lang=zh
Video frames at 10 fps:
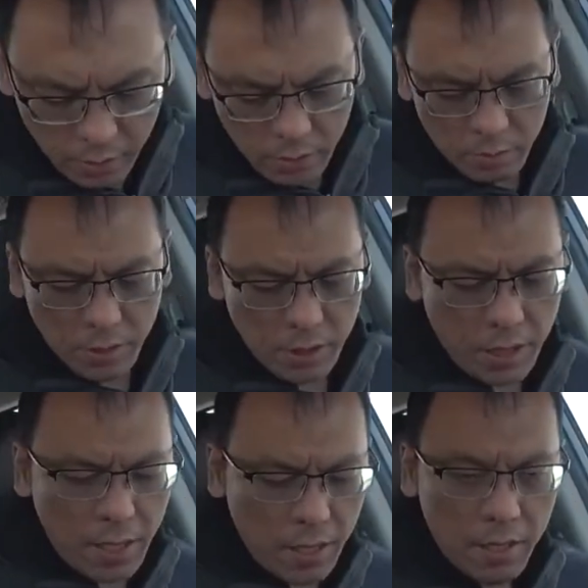那么接下
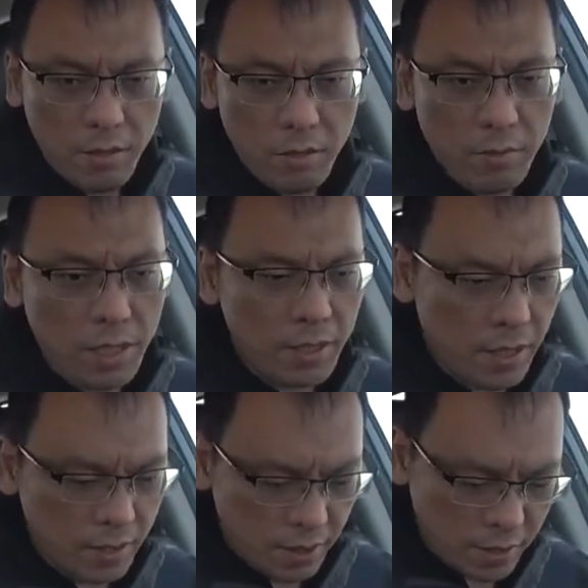来我们来
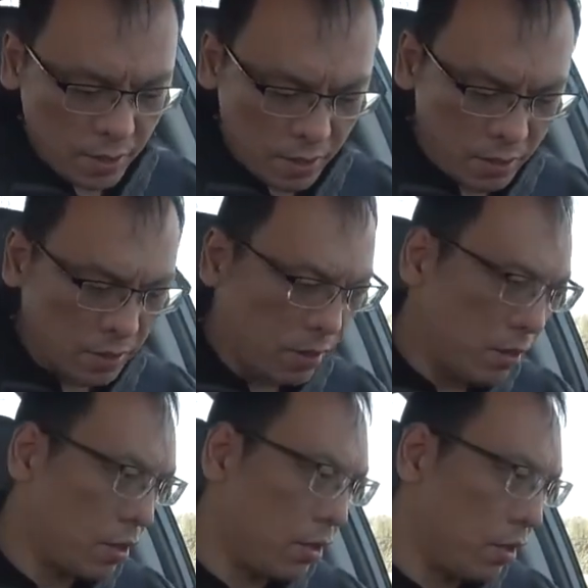看一下这台车型
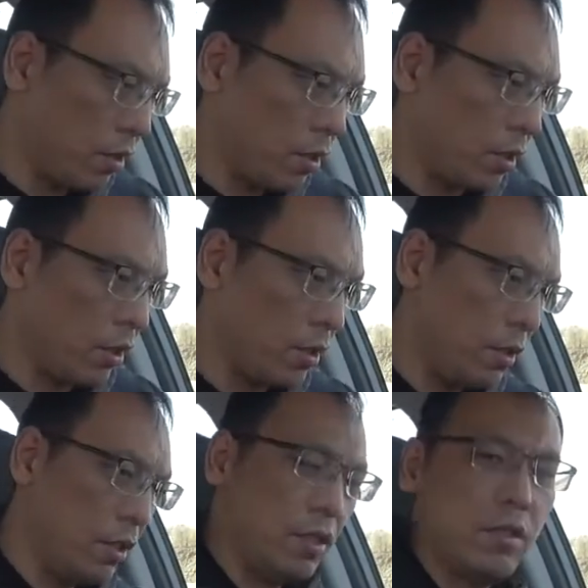整体的
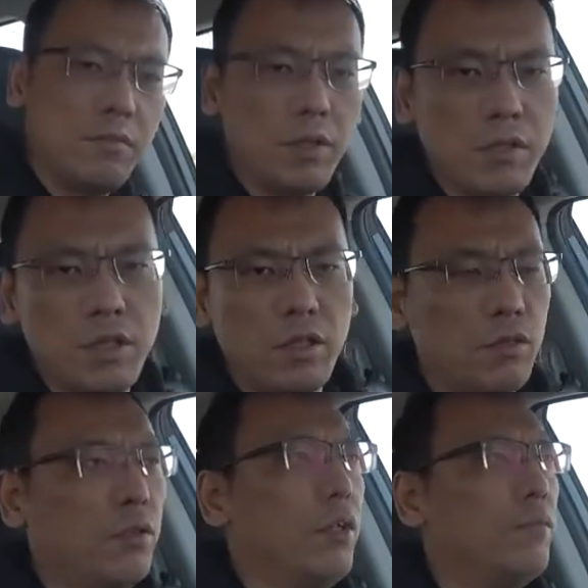表现到底
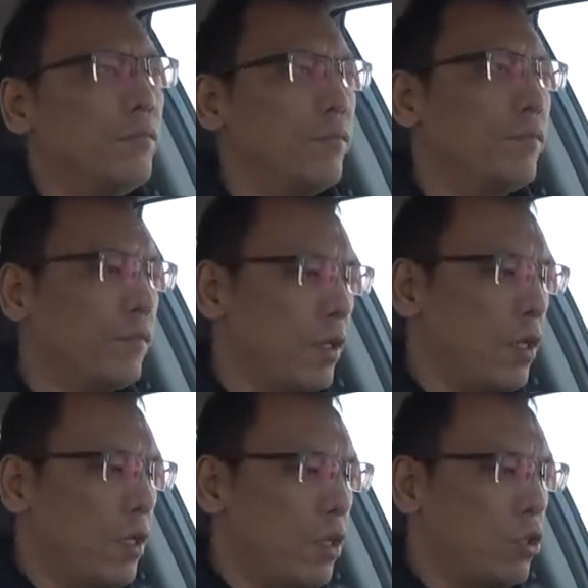如何。
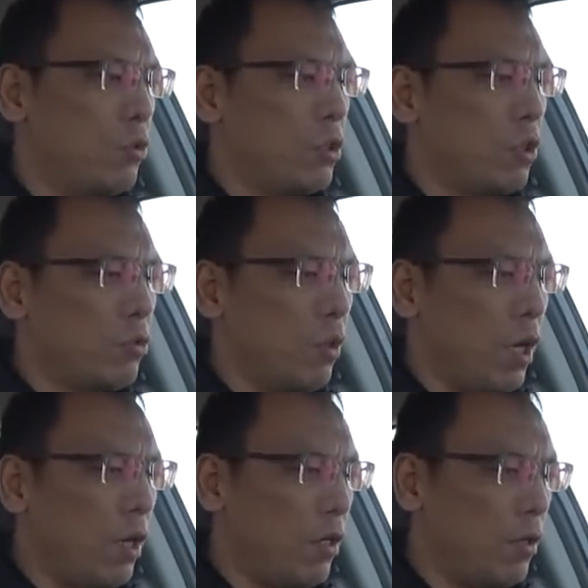初始车速
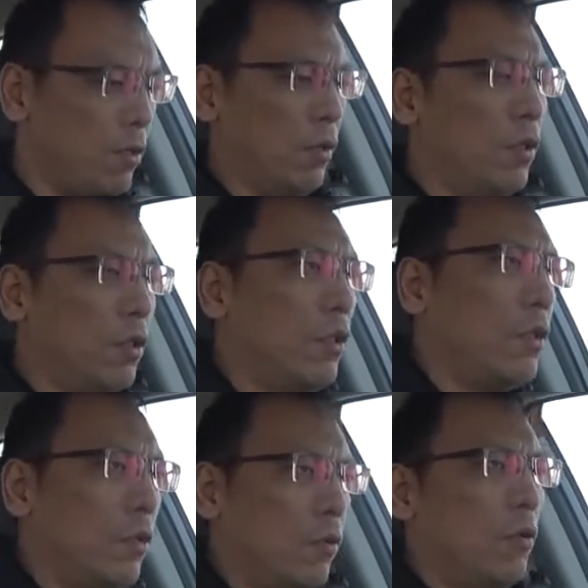啊，
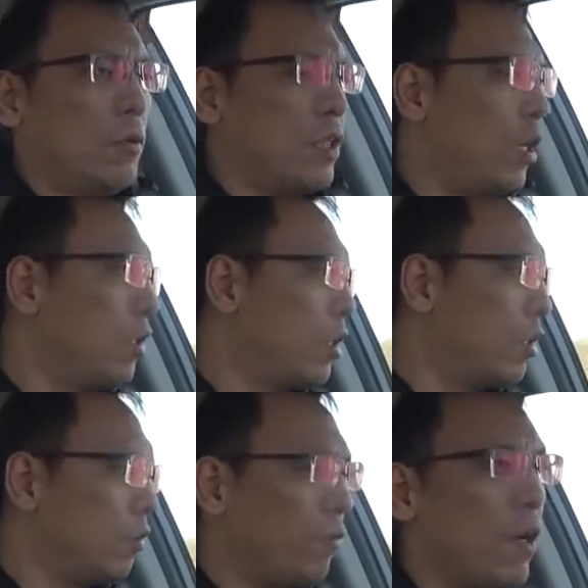我们尝
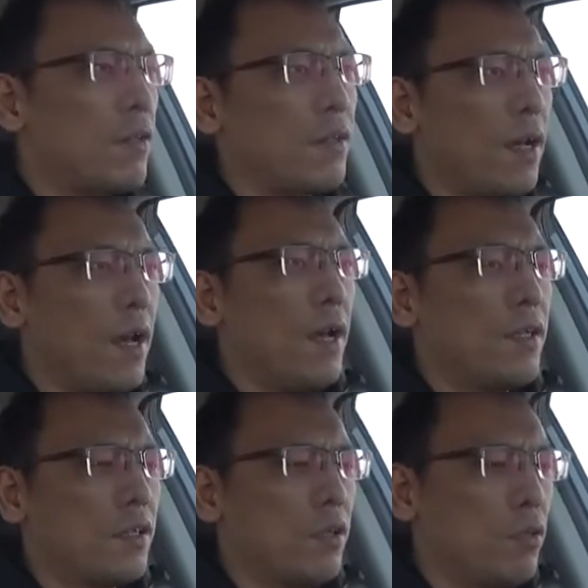试放在
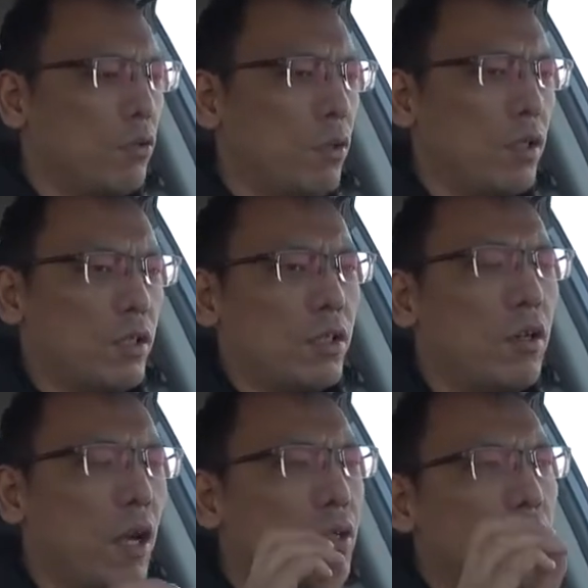相对较
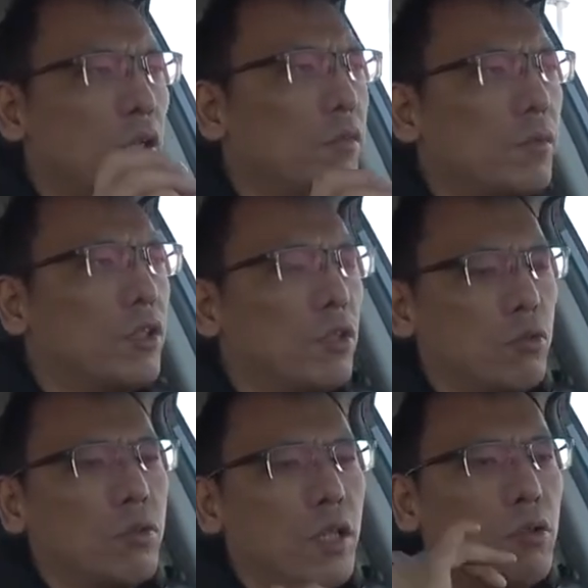安全的这么一个车
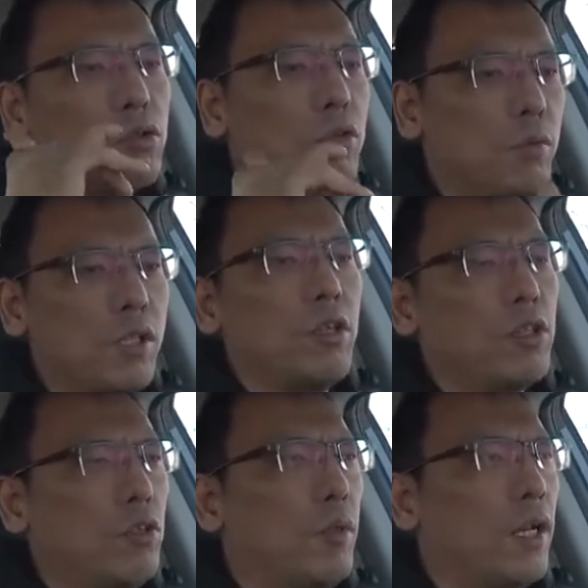速，在六十公里每小
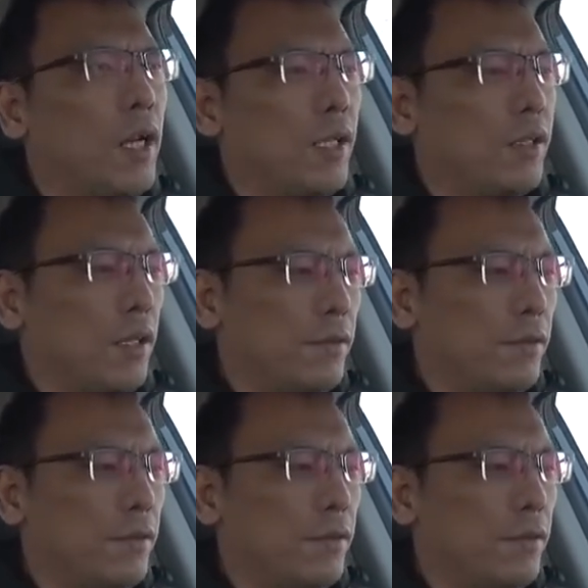时，我们来看一下。